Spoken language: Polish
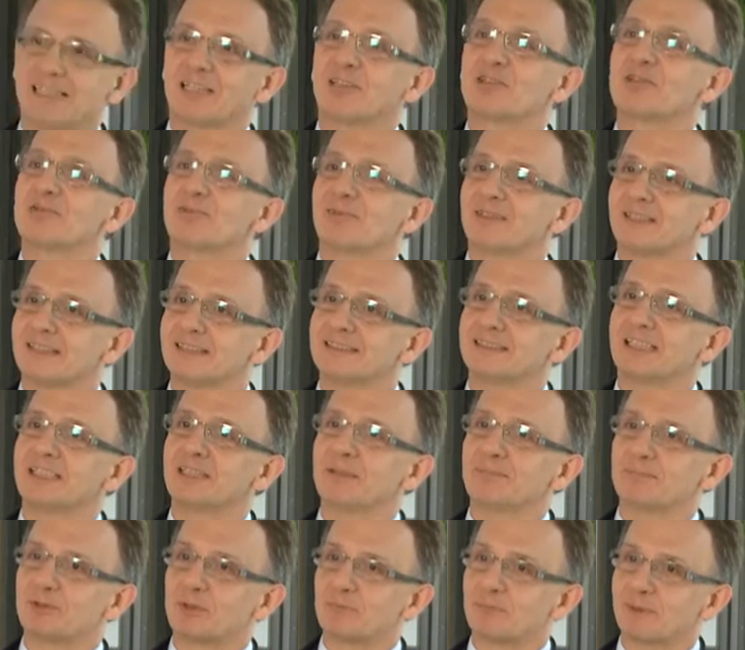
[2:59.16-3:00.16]
Ta
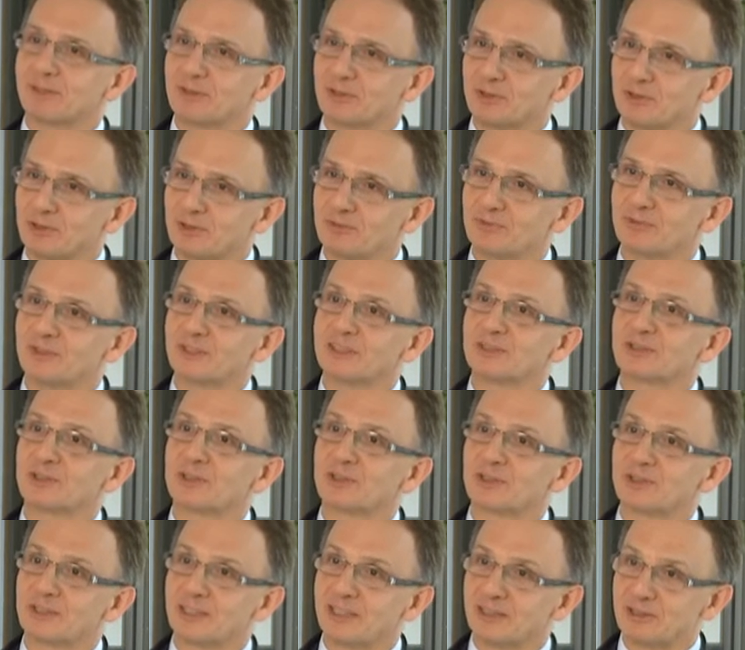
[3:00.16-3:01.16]
konferencja nieprzypadkowo jest
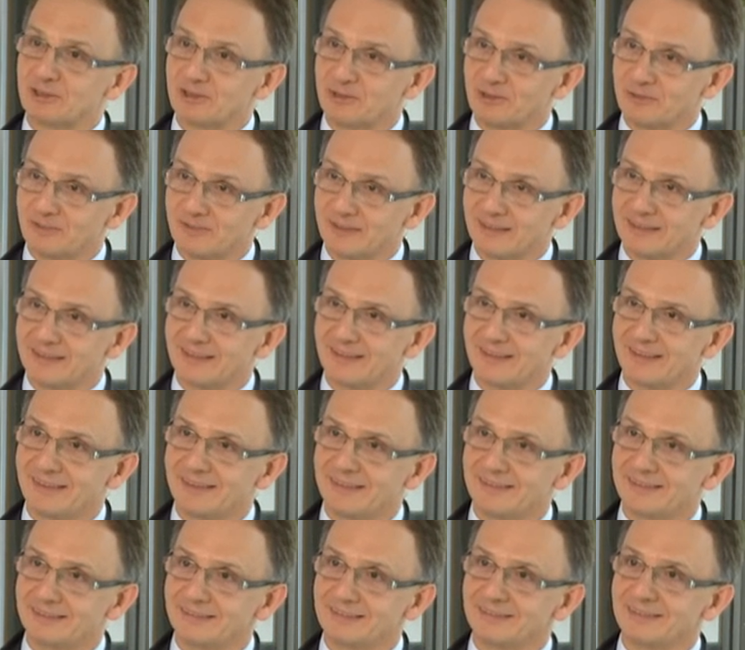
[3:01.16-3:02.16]

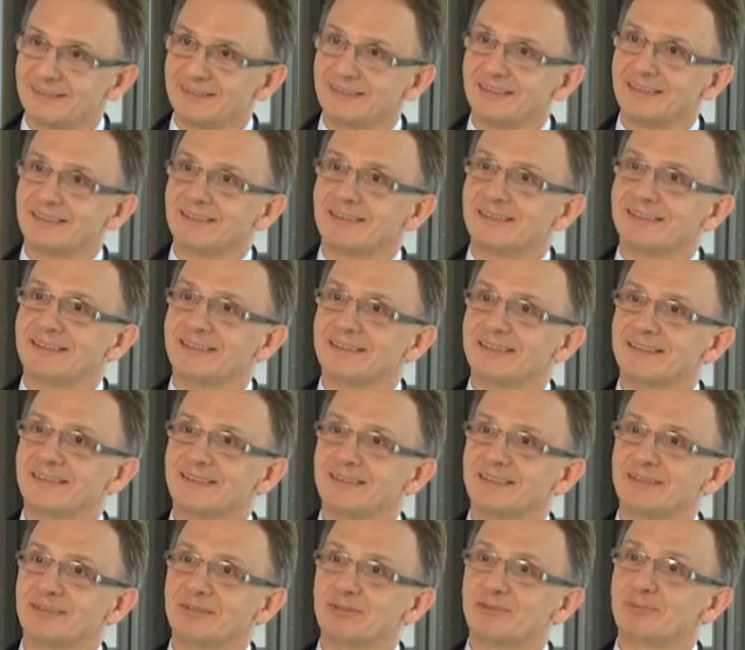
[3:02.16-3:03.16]
organizowana
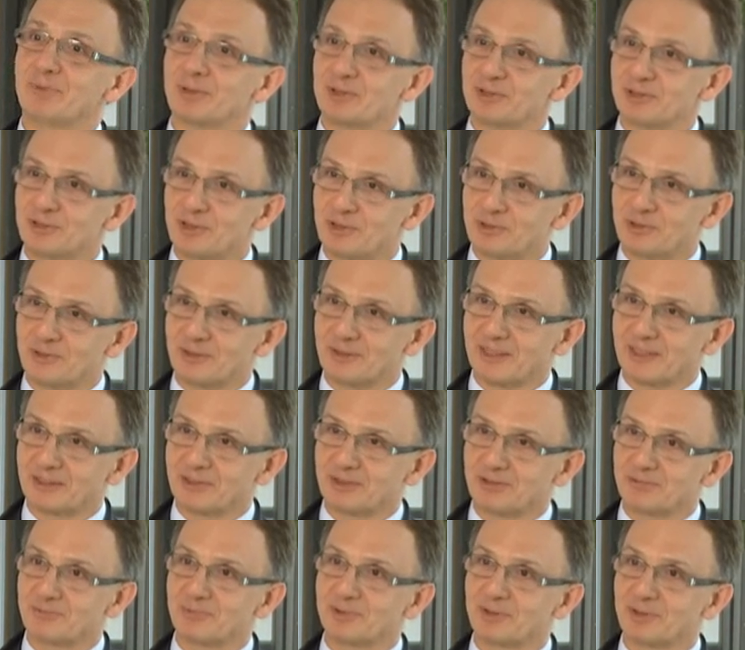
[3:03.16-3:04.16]
e, w Polskich
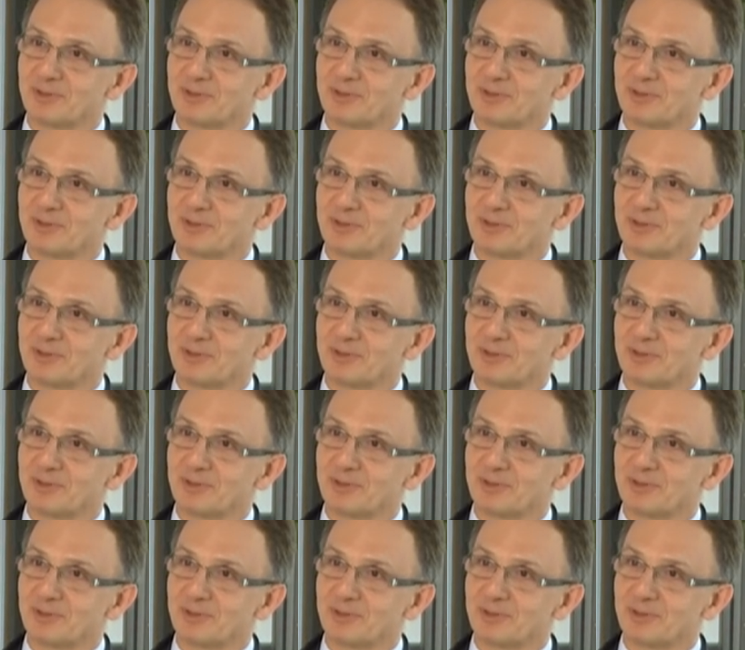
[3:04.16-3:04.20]
Górach, czy w